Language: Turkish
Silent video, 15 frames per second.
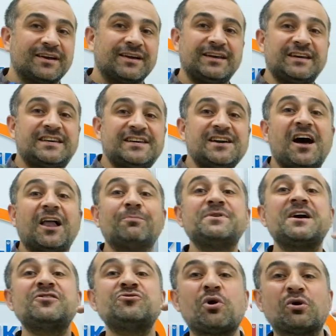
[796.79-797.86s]
İkiyi
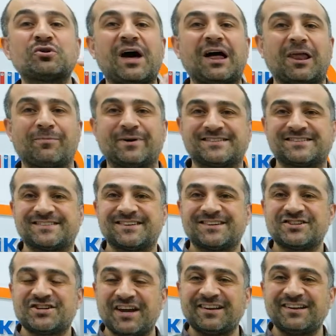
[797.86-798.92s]
almayan dördü alamaz
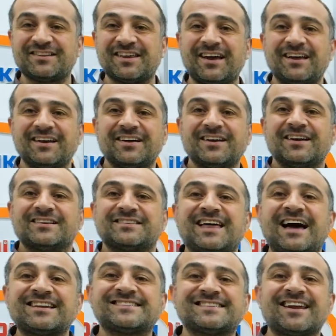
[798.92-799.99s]
şeklinde
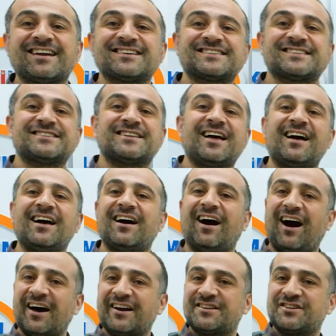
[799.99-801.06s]
dersler arasında
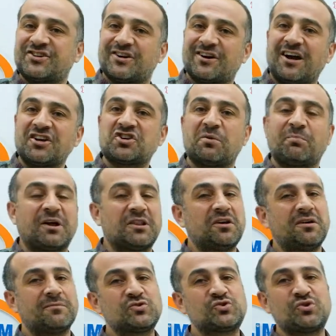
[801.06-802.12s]
ardışık
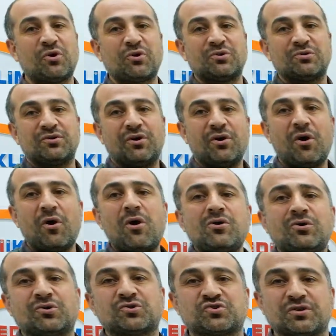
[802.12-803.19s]
aşamalı, zorunlu, ön
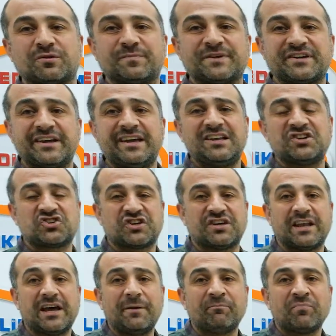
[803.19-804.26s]
koşul bir
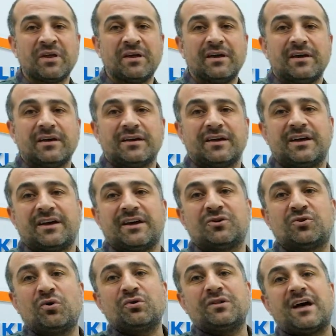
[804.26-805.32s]
ilişkiyle e,
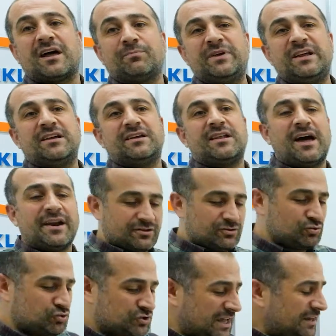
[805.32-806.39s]
konular, bilgiler
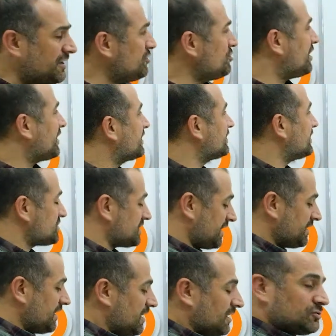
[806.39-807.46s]
düzenleniyor
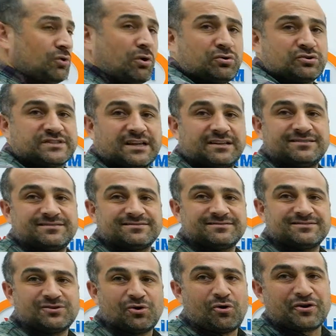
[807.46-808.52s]
arkadaşlar. Doğrusalın
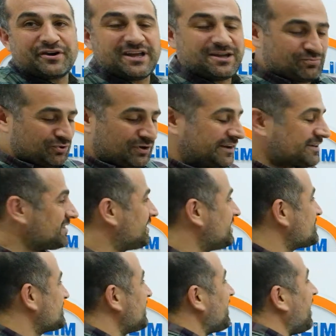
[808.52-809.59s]
örneği bu arkadaşlar.